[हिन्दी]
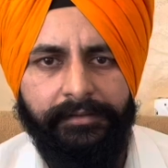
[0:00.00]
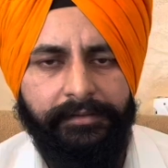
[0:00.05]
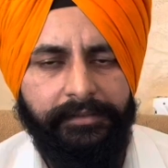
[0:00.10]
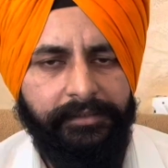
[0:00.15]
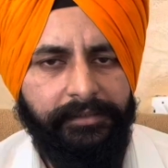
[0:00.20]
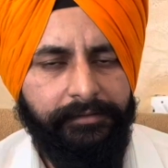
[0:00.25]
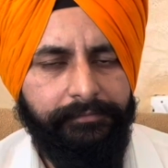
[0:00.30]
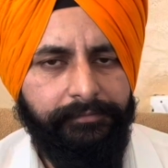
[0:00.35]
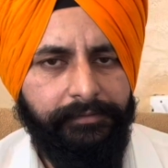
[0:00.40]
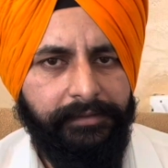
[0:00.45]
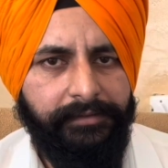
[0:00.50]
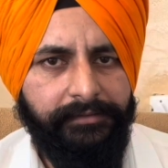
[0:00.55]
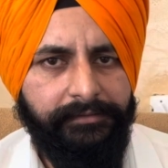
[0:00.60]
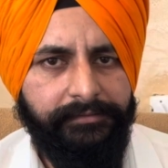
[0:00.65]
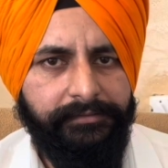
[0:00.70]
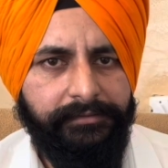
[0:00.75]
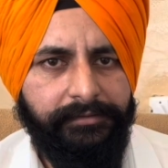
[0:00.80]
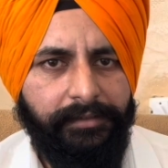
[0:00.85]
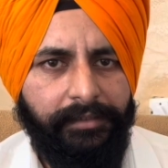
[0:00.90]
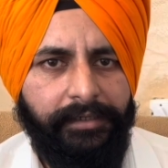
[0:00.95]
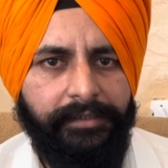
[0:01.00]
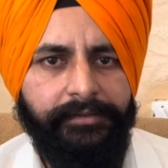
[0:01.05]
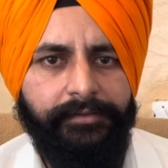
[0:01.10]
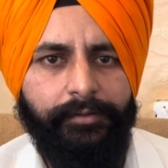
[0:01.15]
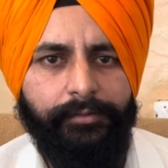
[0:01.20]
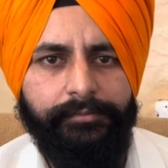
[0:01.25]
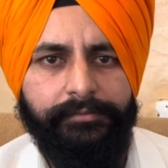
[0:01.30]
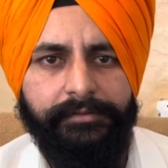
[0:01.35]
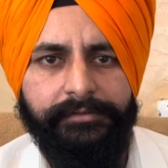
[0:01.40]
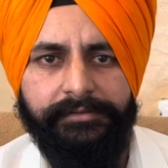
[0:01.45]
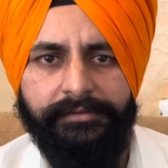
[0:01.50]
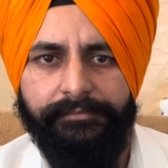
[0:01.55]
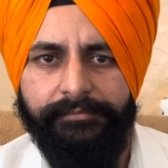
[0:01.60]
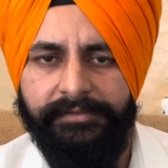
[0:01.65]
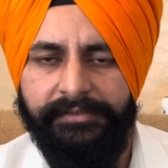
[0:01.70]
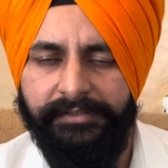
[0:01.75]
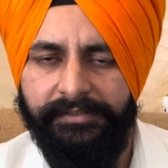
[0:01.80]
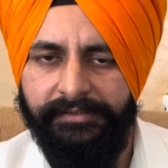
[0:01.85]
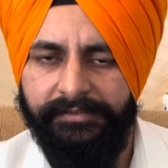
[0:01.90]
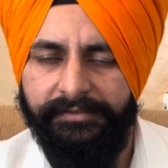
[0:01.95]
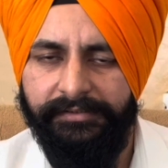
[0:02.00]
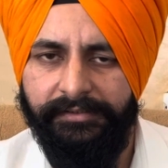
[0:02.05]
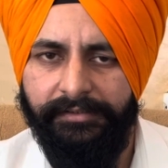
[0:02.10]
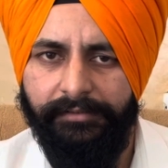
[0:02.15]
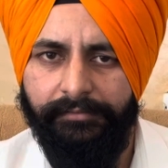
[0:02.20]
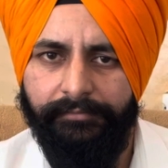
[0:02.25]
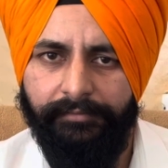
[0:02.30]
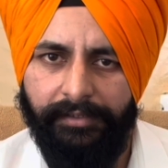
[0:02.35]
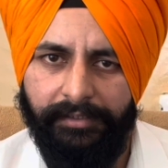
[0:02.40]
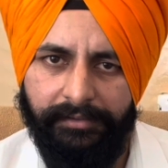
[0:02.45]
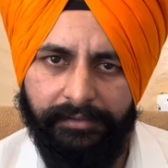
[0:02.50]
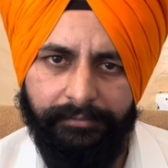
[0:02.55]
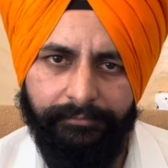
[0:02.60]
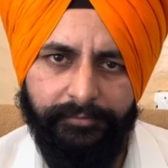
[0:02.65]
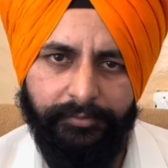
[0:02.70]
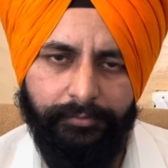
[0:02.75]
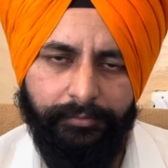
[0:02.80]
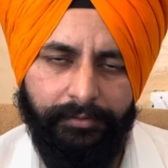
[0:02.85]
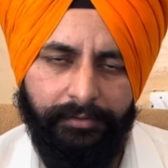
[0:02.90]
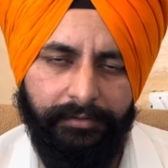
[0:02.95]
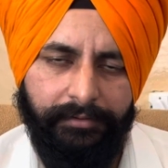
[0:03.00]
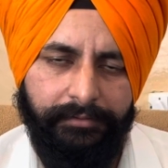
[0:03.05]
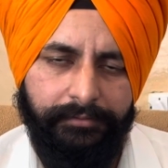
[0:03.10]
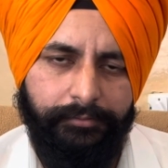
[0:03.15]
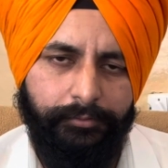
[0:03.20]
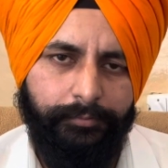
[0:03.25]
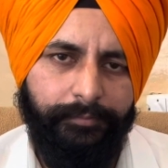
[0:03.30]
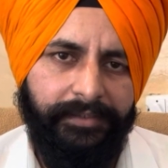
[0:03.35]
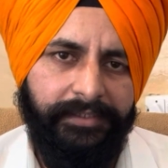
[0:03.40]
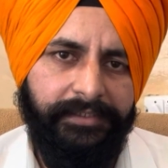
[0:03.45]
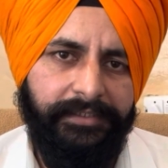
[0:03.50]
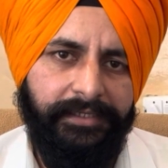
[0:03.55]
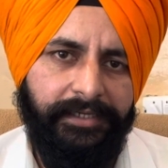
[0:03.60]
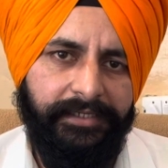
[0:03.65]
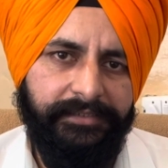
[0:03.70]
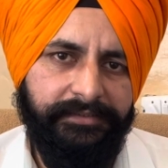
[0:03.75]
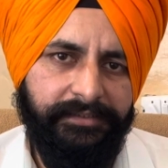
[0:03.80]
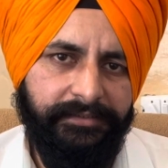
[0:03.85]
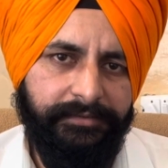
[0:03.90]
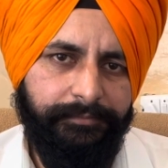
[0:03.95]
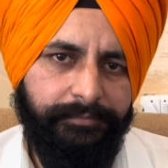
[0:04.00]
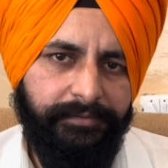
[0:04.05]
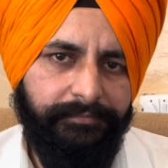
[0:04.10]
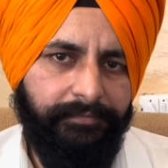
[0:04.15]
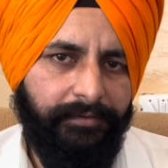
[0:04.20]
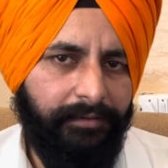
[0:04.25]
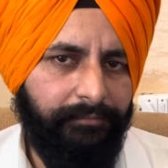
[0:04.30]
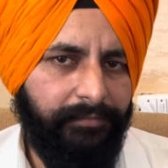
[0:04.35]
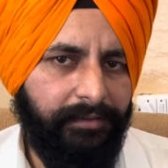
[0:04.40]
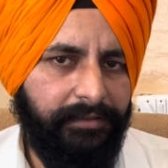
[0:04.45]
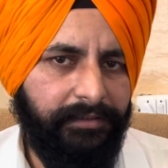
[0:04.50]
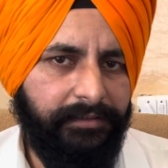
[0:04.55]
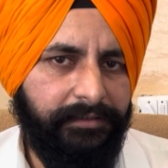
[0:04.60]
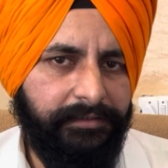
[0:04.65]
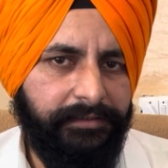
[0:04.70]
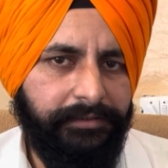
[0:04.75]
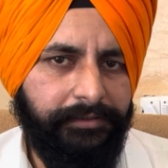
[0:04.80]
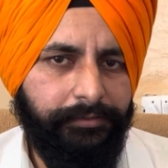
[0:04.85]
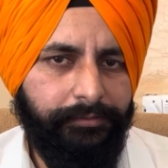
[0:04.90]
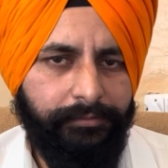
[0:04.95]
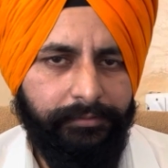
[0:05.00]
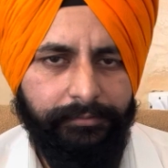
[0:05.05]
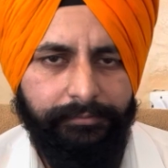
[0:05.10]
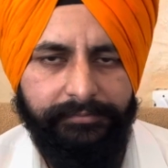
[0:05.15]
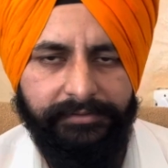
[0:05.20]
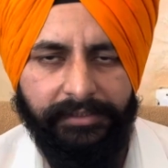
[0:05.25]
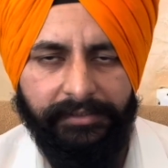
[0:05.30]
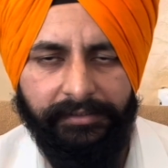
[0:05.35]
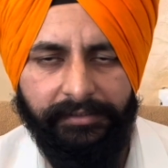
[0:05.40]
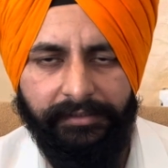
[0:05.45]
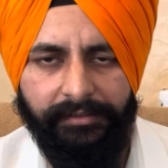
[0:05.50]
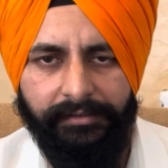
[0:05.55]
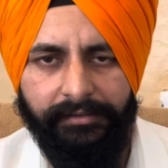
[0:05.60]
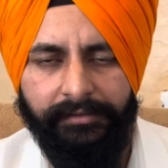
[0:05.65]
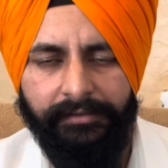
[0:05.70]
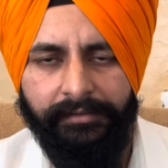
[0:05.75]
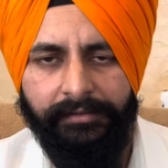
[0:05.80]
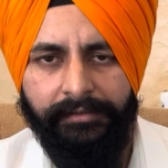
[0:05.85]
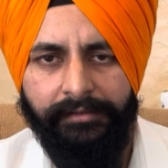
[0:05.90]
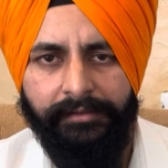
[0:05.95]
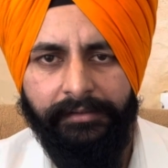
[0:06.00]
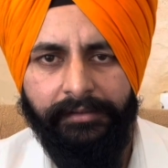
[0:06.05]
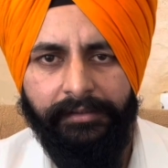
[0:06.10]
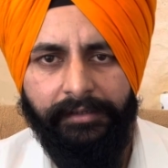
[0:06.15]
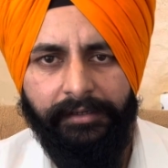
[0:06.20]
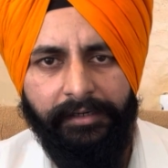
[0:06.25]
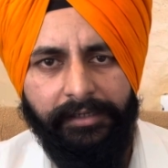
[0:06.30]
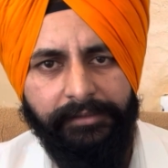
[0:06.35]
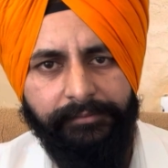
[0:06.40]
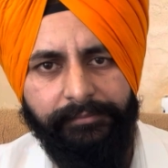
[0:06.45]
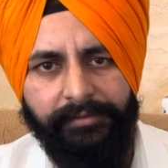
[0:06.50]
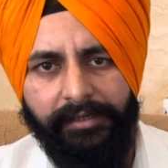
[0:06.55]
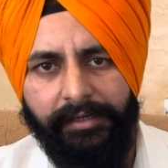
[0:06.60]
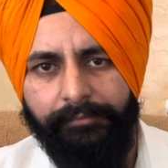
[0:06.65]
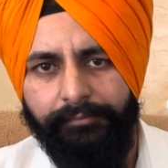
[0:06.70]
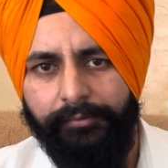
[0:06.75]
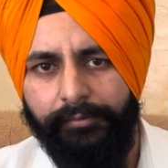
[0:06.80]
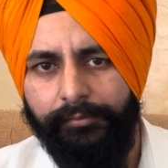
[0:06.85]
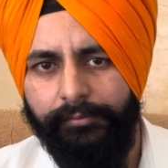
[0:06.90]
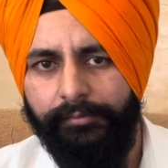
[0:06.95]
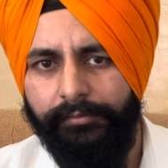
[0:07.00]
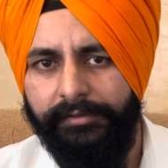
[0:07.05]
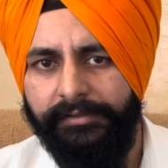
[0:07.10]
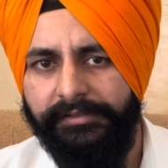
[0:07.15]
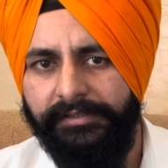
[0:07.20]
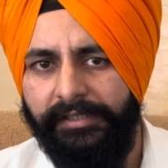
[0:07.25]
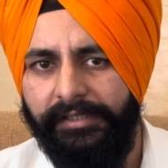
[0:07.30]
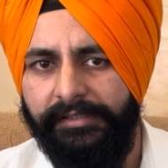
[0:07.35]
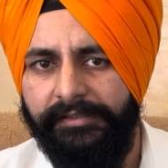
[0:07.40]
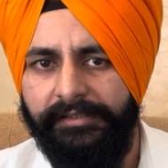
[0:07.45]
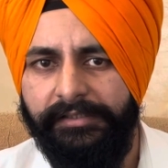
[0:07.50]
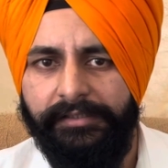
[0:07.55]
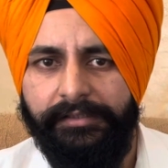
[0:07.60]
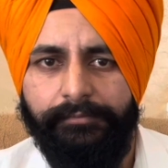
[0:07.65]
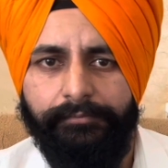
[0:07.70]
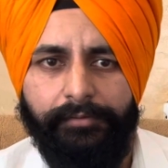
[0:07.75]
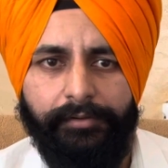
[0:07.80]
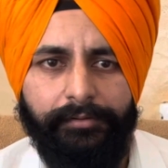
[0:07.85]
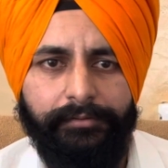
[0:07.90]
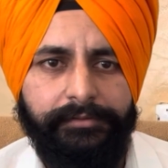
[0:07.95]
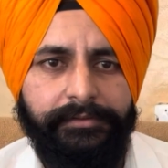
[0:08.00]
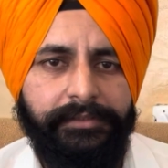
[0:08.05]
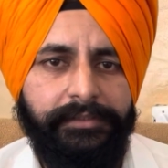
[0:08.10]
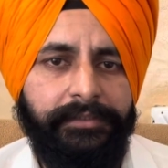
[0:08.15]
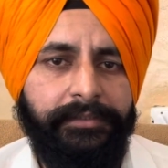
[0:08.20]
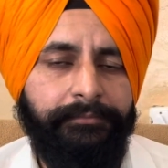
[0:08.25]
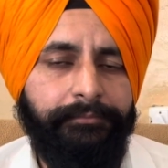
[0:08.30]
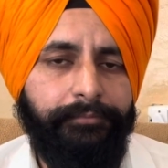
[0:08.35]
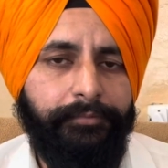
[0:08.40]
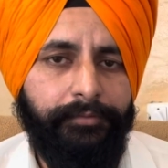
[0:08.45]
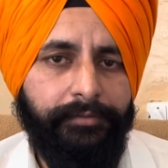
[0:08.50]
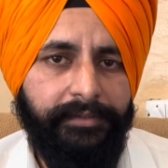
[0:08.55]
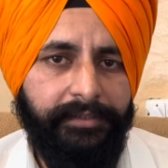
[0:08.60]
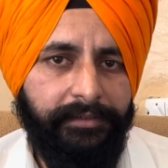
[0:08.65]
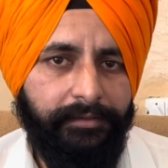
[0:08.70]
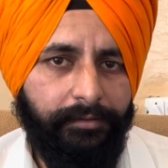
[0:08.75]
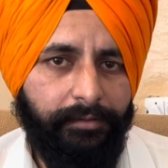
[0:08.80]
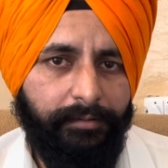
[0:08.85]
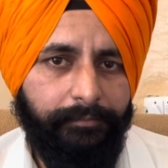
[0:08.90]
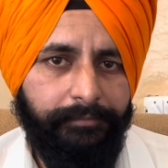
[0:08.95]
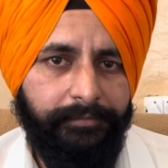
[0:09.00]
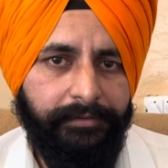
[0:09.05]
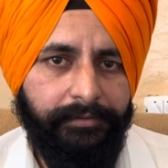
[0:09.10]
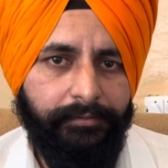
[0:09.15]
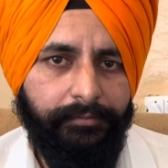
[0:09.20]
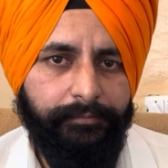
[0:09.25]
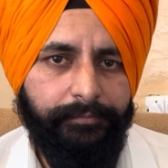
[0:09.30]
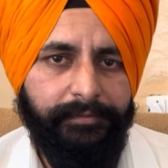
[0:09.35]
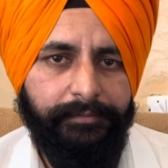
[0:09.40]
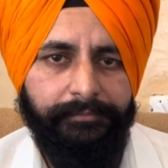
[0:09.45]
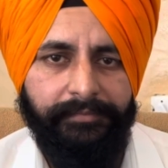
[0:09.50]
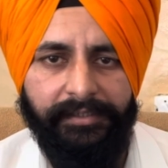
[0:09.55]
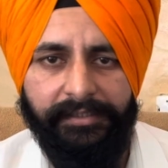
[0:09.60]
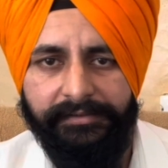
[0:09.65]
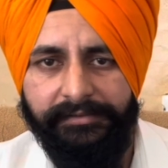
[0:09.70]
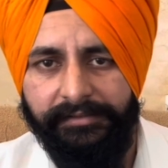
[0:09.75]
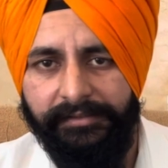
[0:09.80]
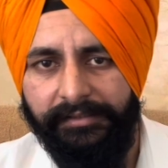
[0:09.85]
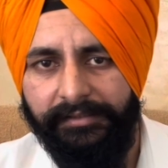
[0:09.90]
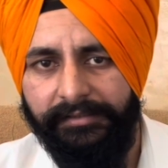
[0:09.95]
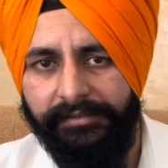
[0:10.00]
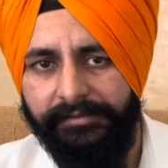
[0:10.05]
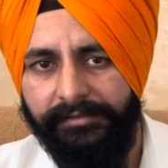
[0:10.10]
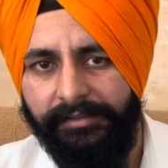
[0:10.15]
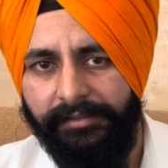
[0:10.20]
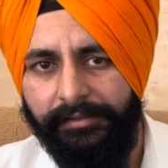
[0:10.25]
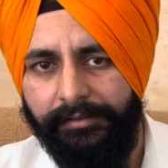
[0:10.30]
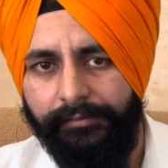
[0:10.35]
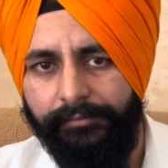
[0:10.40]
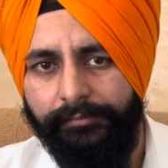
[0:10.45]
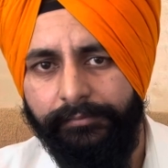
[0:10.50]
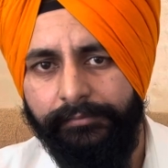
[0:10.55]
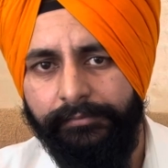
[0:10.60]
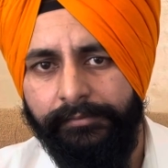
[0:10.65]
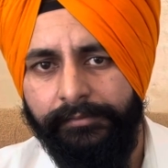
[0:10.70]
Dear फ्रेंड्स आई डॉक्टर शमशेर सिंह वेलकम यू ऑल टू माय एसएसबी फार्मा लर्निंग यूट्यूब चैनल आज मैं आप लोगों के साथ एक बहुत ही इम्पोर्टेंट टॉपिक के ऊपर बात करने जा रहा हूँ